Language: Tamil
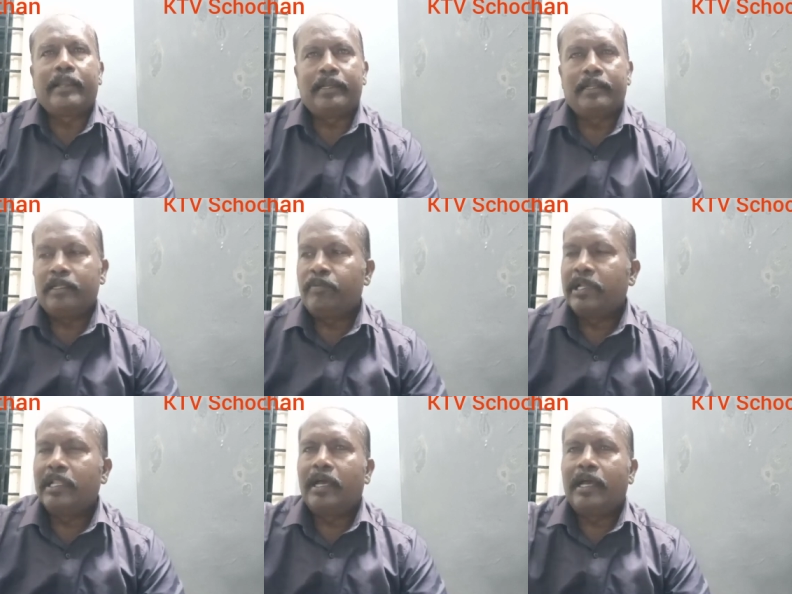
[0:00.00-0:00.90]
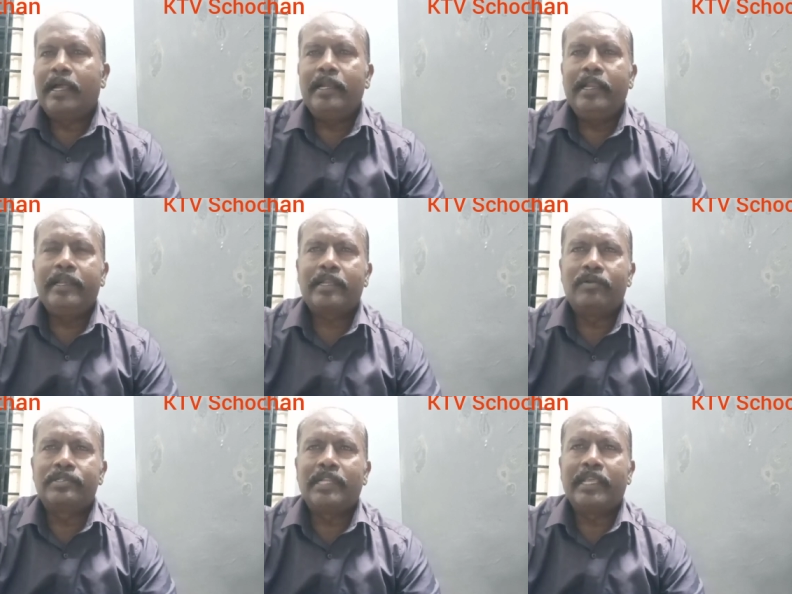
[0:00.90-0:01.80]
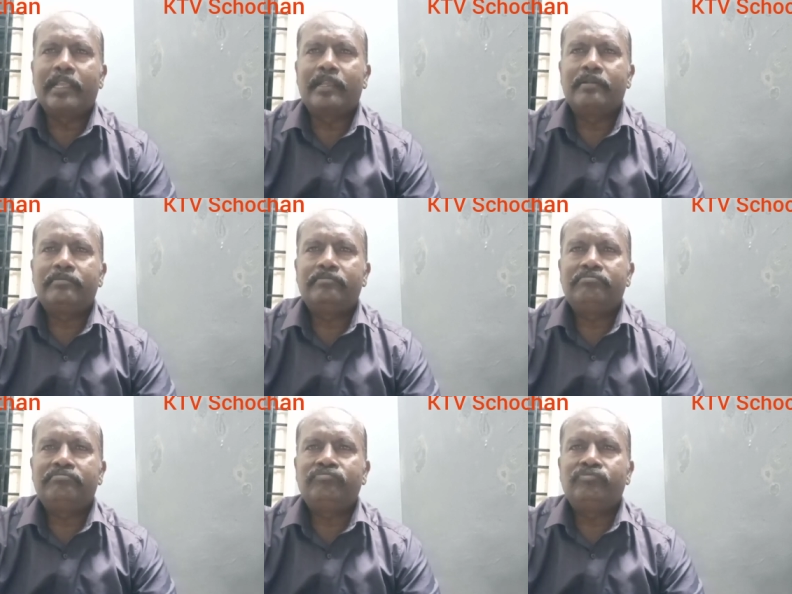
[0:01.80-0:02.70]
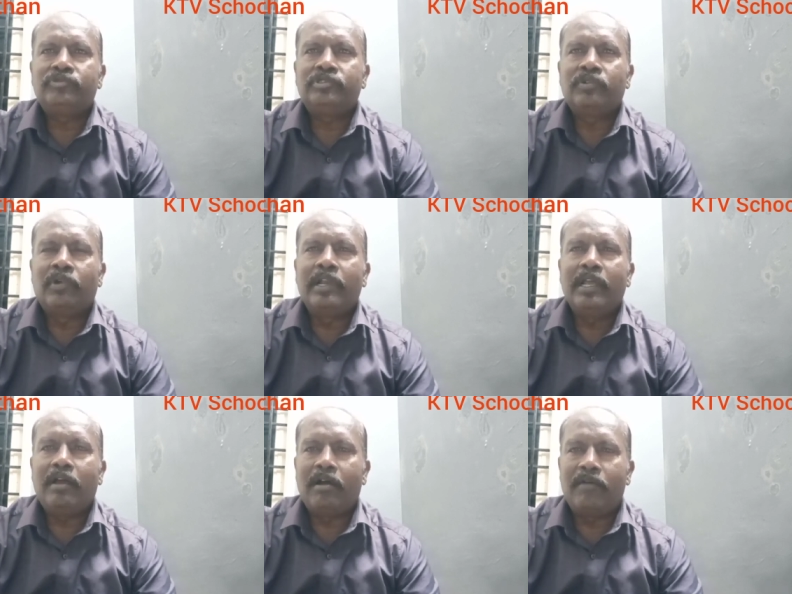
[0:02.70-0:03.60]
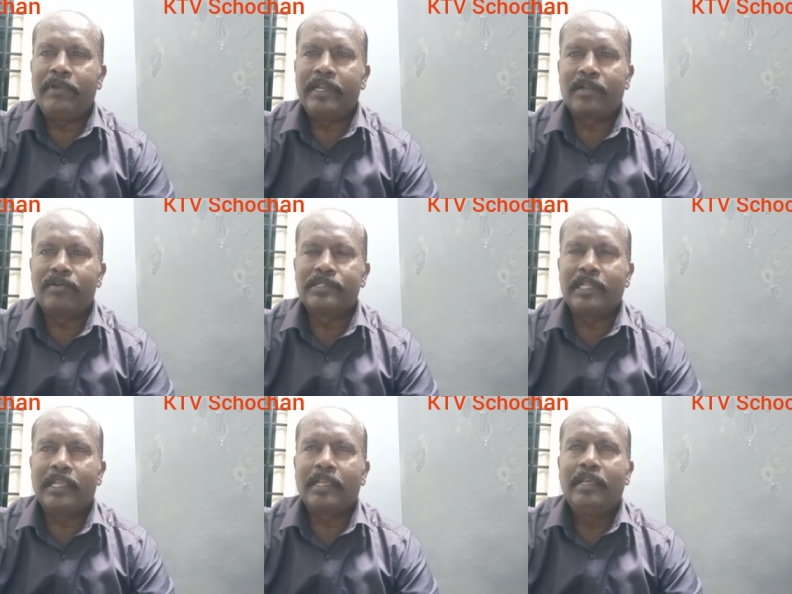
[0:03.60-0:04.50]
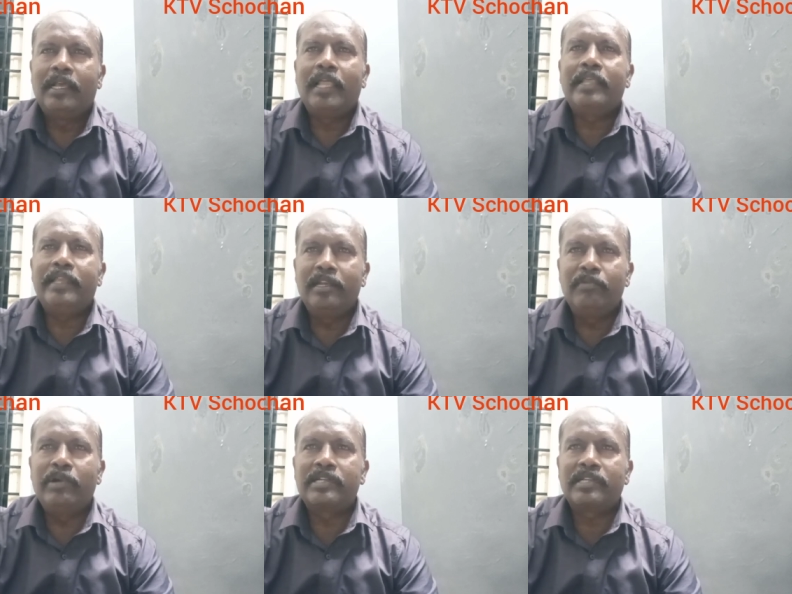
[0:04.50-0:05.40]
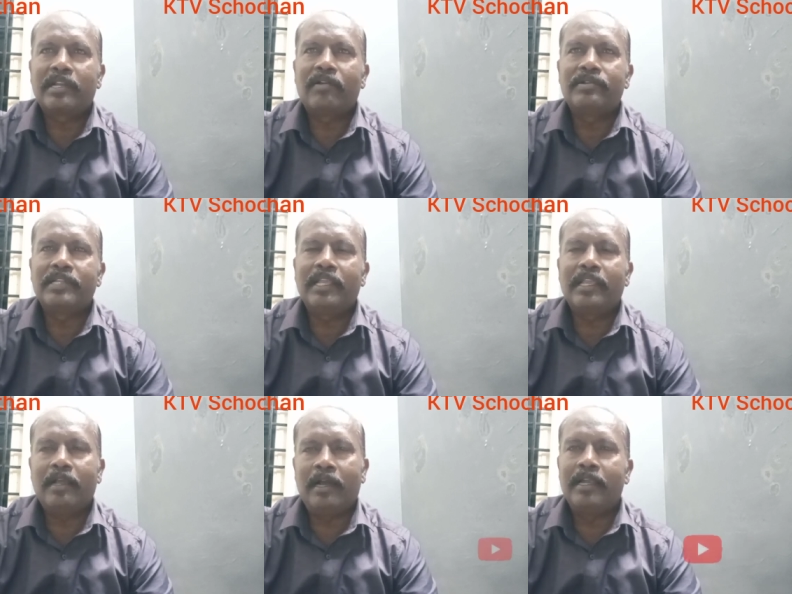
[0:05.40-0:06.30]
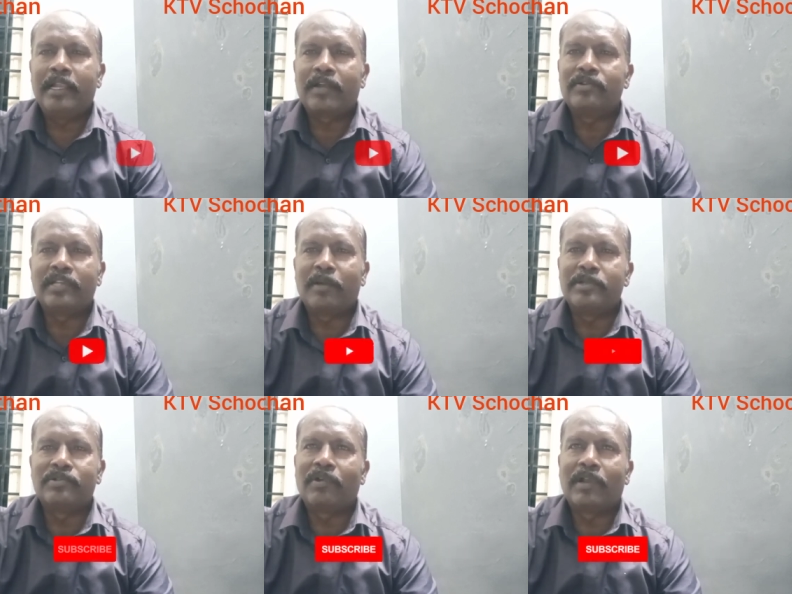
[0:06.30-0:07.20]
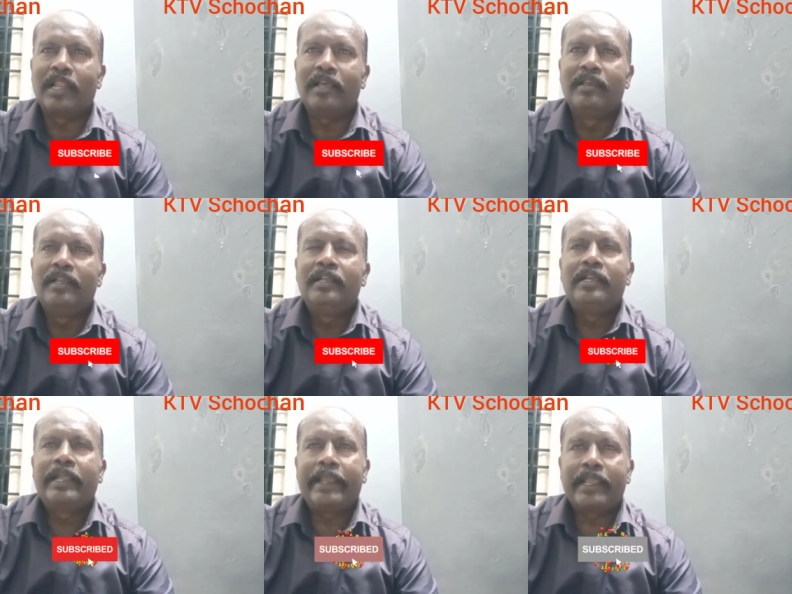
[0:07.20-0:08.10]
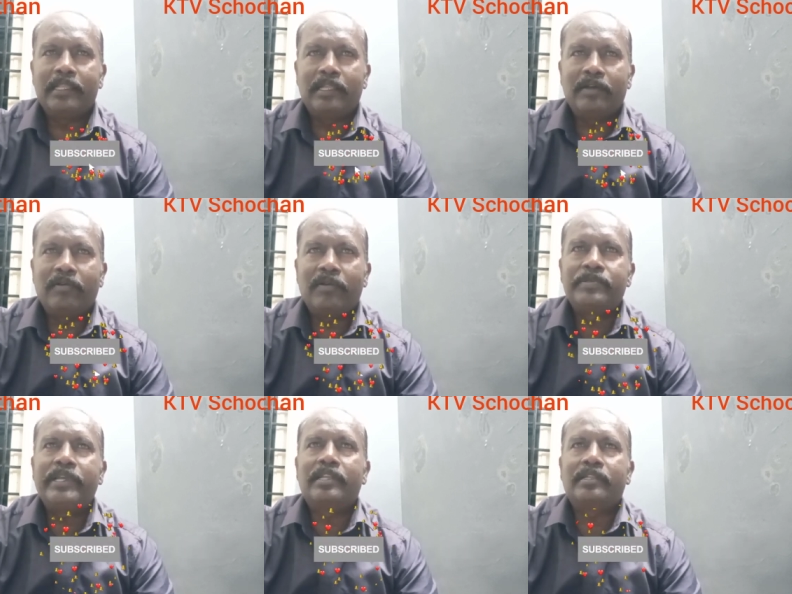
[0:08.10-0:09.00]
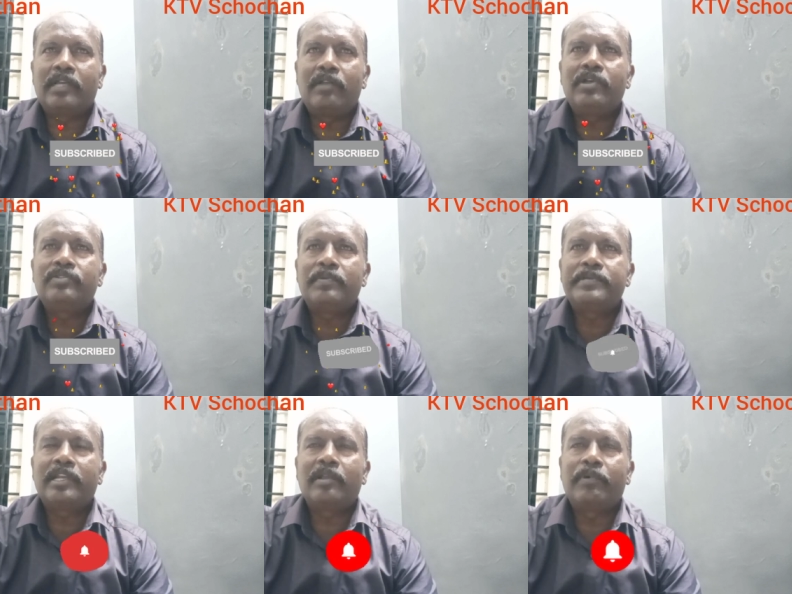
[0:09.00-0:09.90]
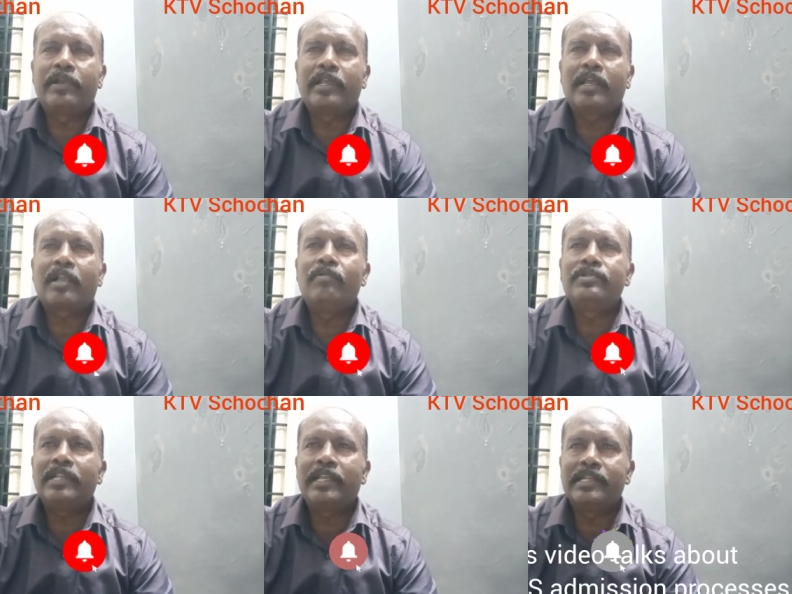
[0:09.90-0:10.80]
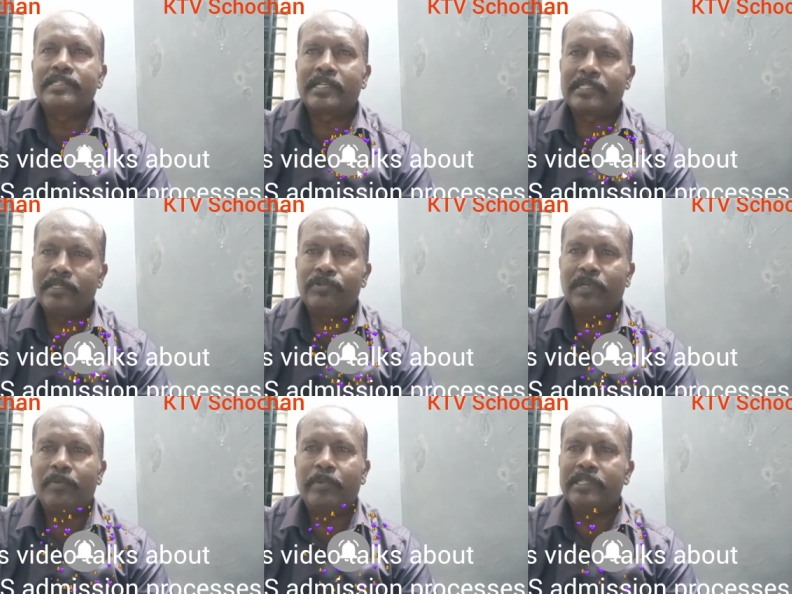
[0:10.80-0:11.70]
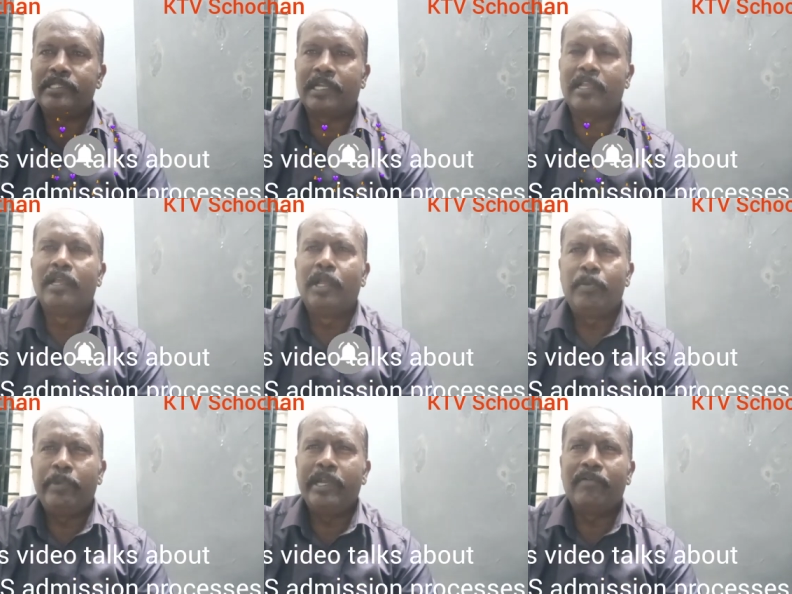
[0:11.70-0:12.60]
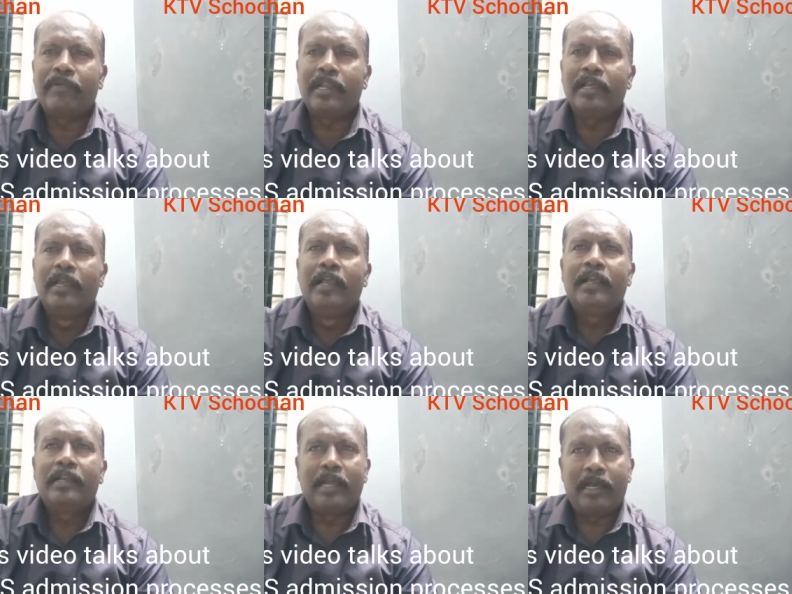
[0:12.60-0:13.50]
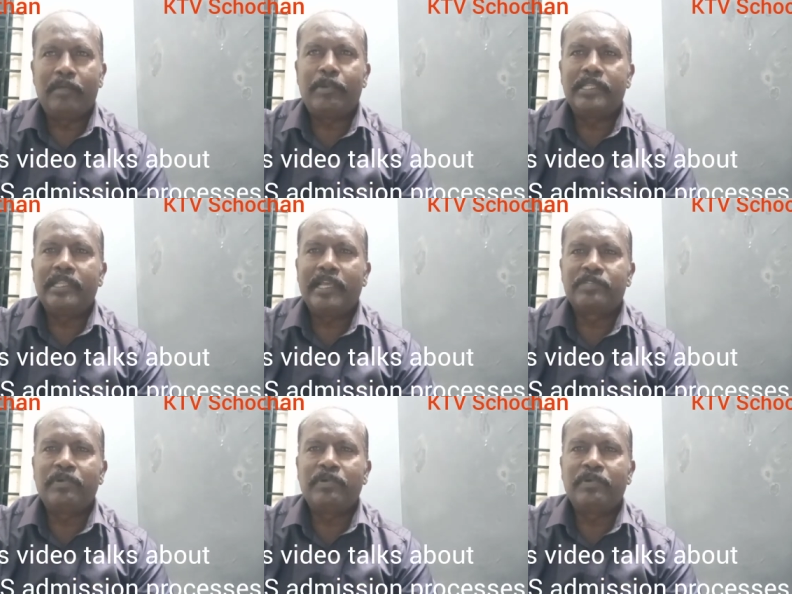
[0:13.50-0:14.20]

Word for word: ரைட்டு இப்போ இந்த ஆன்லைன் கவுன்சிலிங் ஒன்று ஆஃப்லைன் கவுன்சிலிங் அதாவது இன் பர்சன் கவுன்சிலிங் ஆன்லைன் கவுன்சிலிங் அப்படின்னு சொல்லலாம் நீங்கள் அந்த வெப்சைட்டு தனுவாஸ் வெப்சைட்டில் போனீங்கன்னா கவுன்சிலிங் இன்ஸ்ட்ரக்ஷன் சொல்லி பேஜ் இருக்குது பிடிஎஃப் ஃபைலு நான் அதை பார்த்து தான்